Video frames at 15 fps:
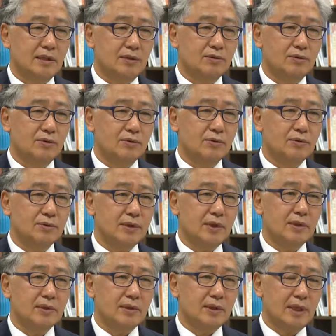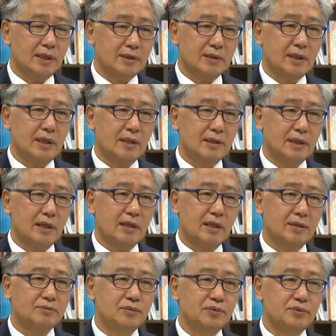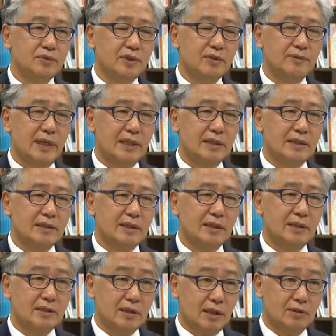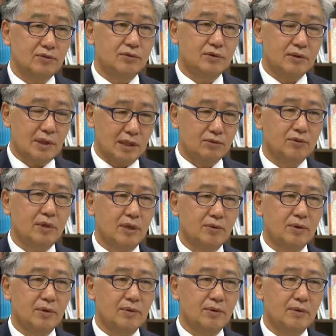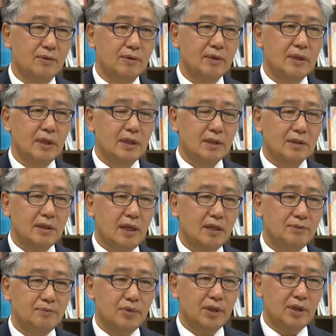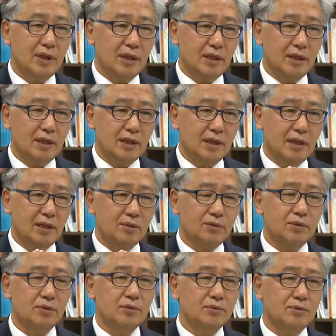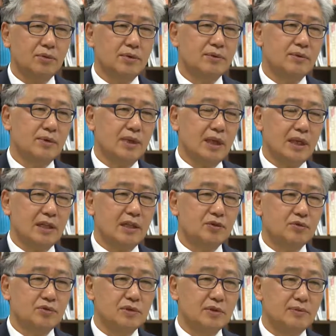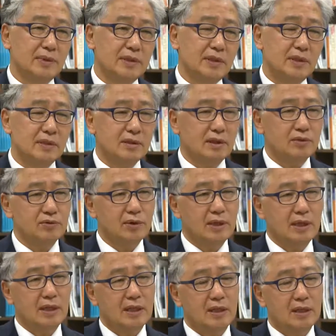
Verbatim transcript: 제주 공동체였던 해체라든가 이러한 부분들이 많이 이제 대두, 되고 있고 그러한 변화의 소용돌이 속에 가장 중심에 이제 제주가